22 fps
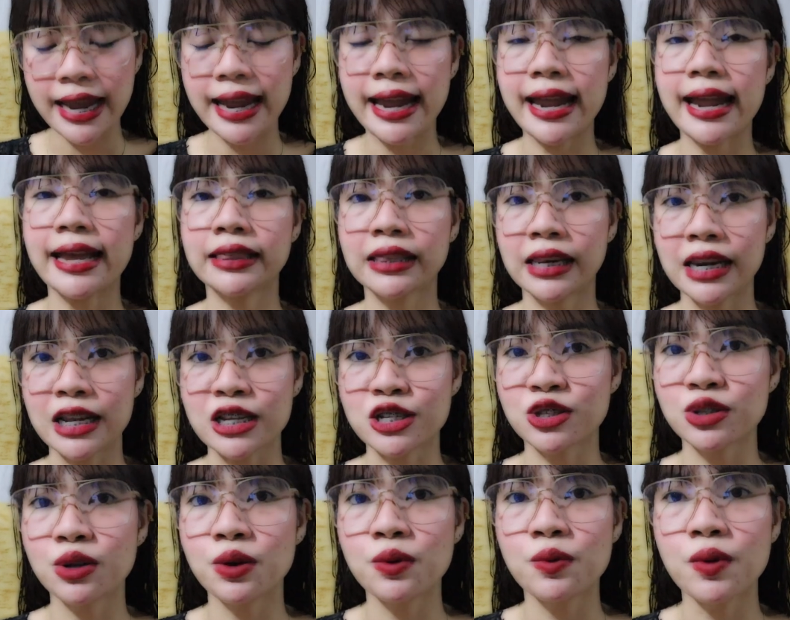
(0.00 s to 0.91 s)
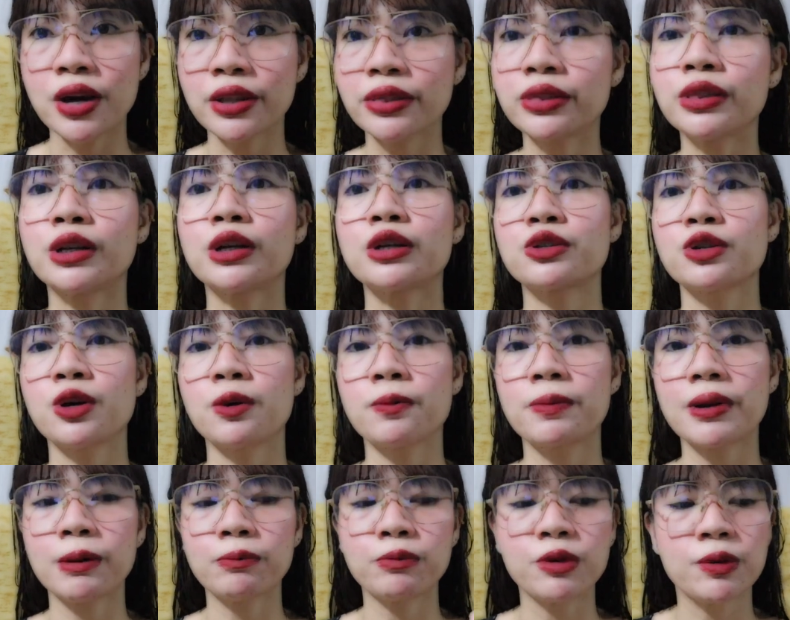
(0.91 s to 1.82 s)
Henry's. No wonder,
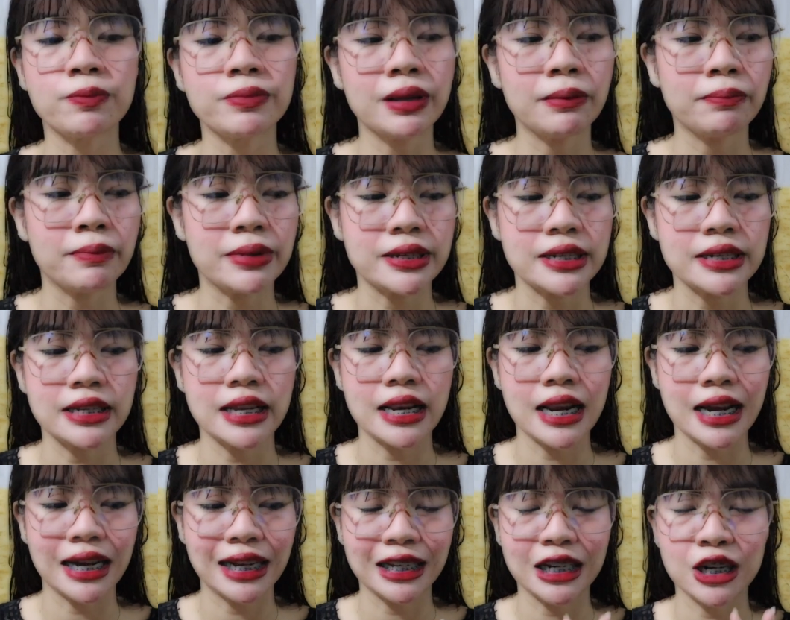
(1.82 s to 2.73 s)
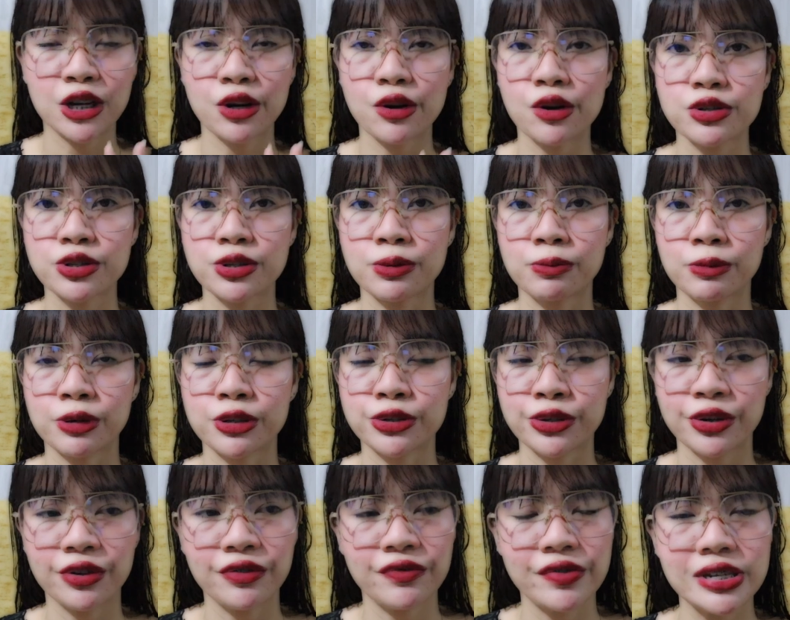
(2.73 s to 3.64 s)
sobrang boom ng business nilang ganun ng customer
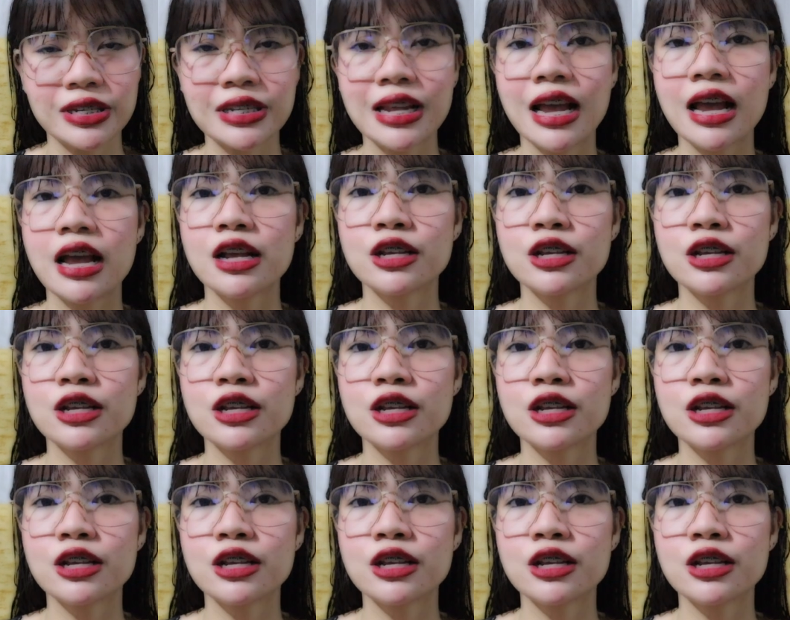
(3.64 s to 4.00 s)
service.